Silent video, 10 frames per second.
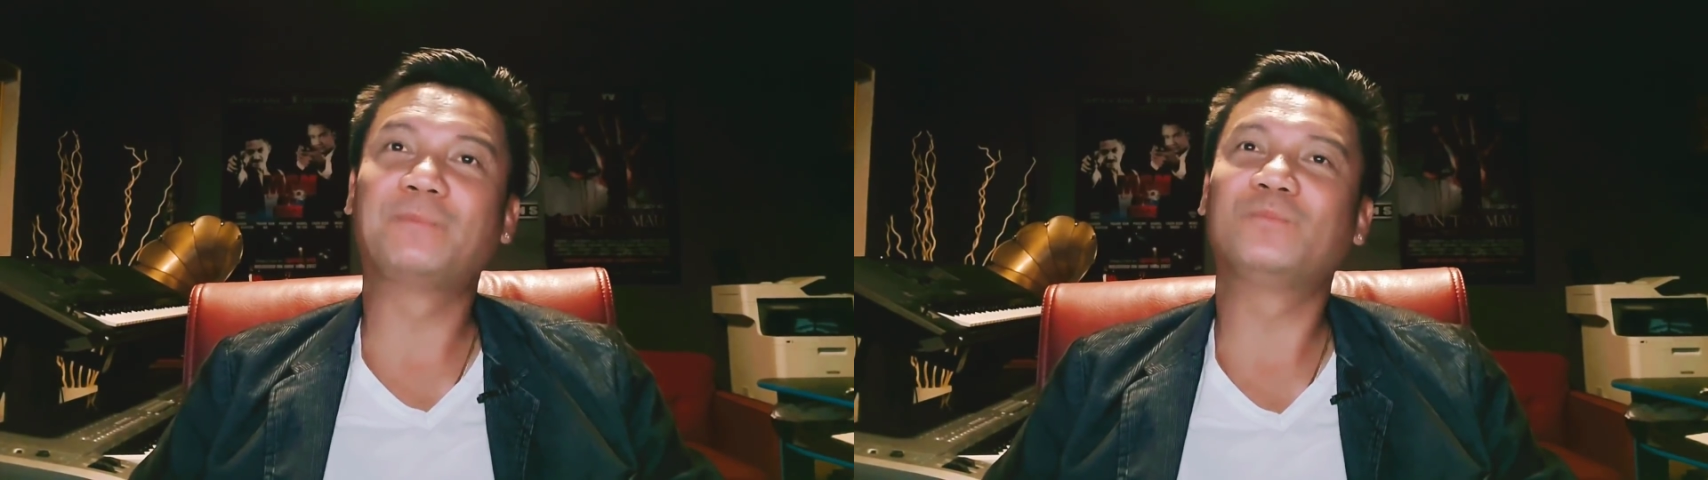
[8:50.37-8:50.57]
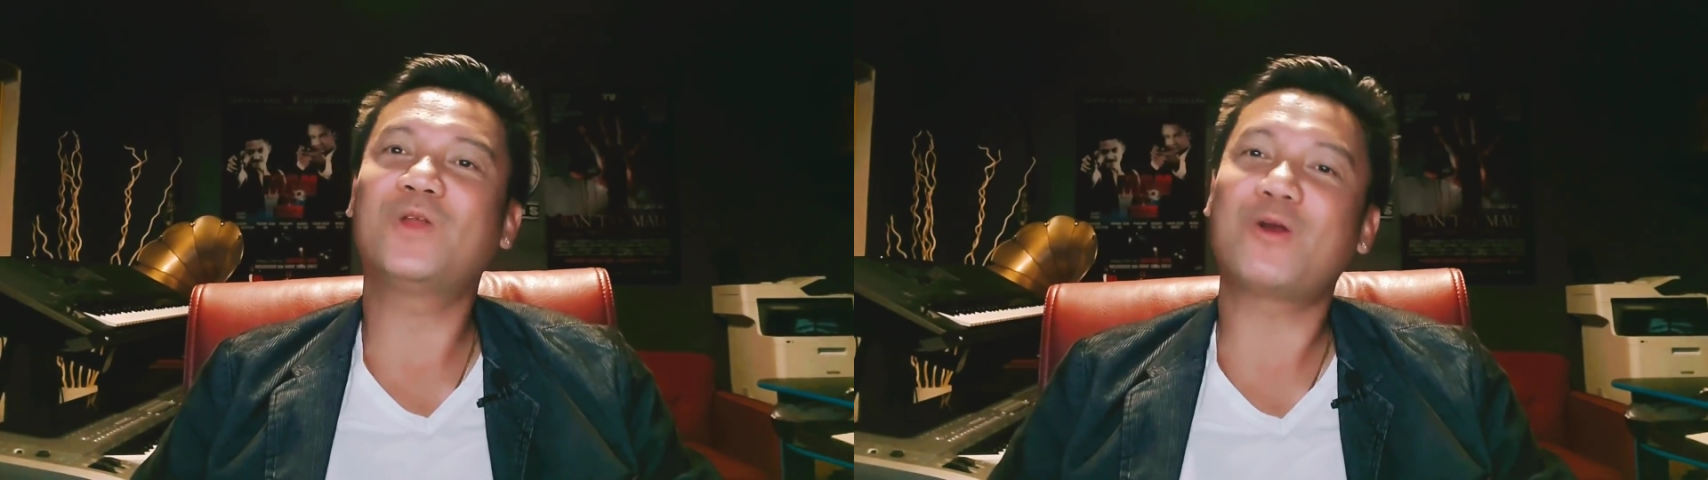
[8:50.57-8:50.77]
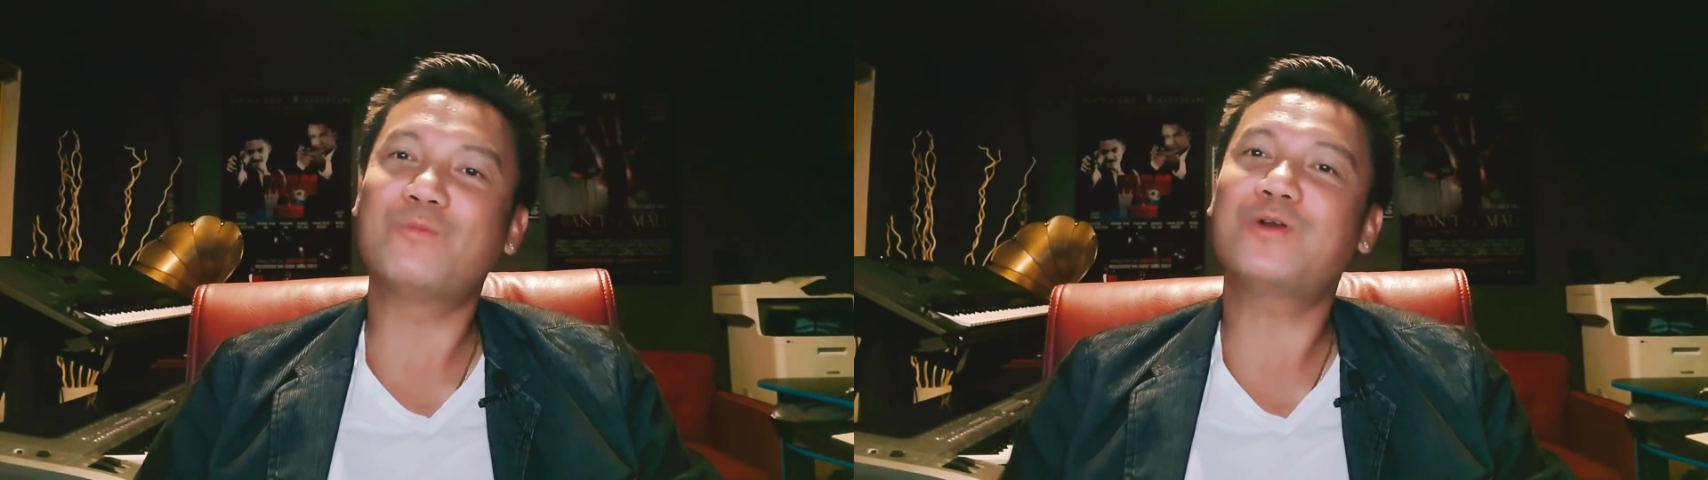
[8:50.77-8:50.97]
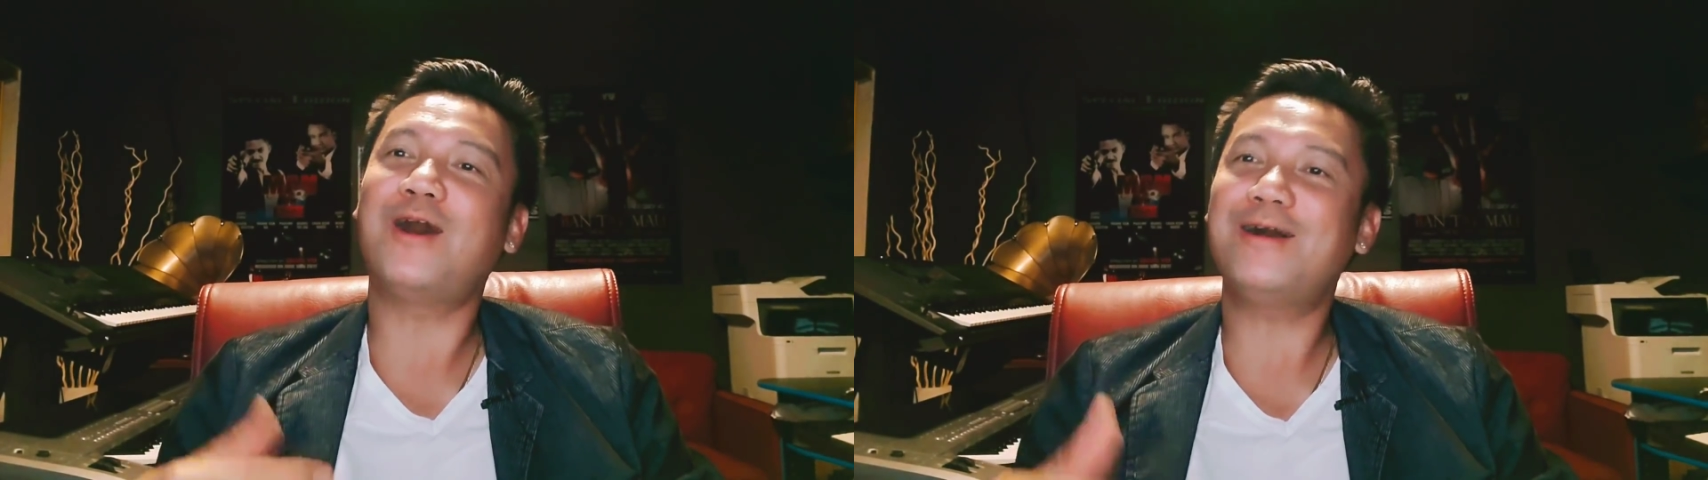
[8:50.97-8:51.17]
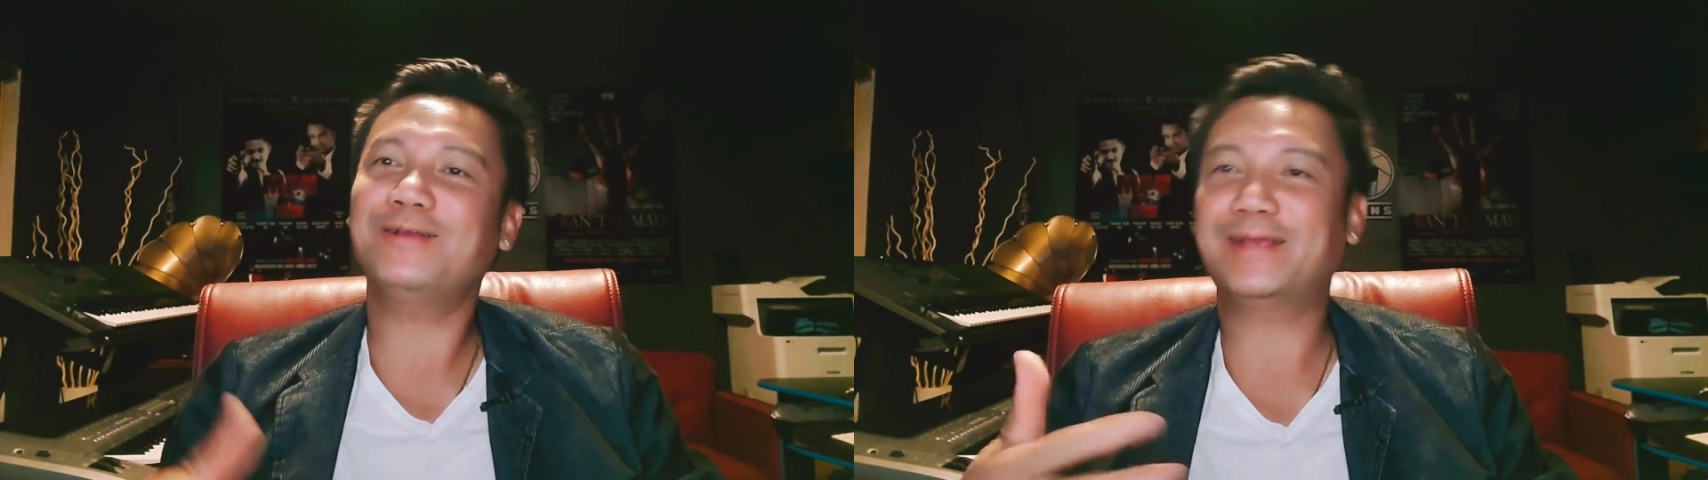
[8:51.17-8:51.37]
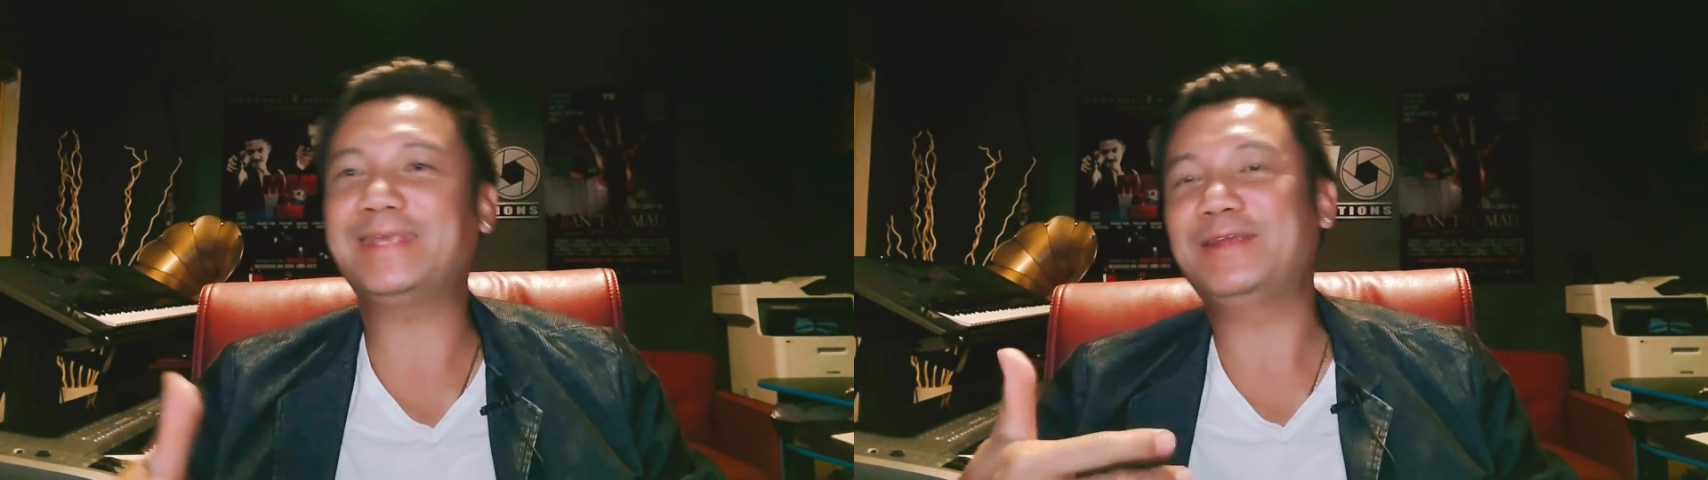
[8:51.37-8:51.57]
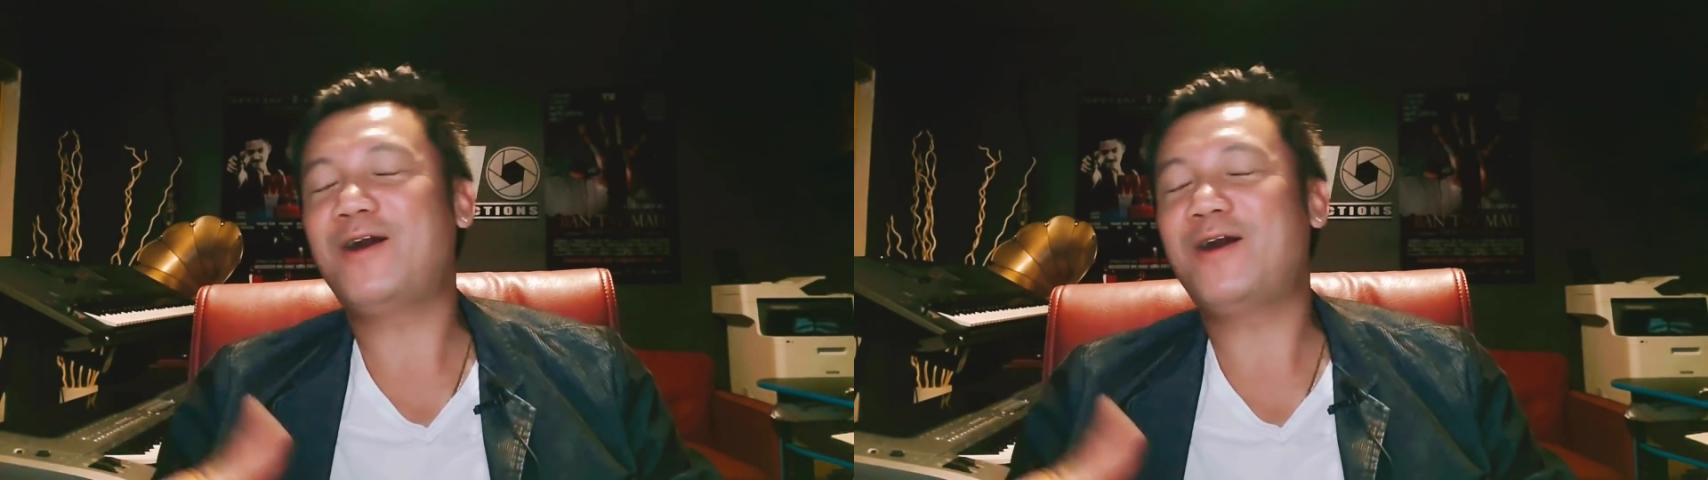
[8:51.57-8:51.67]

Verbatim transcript: nó cũng có những cái gì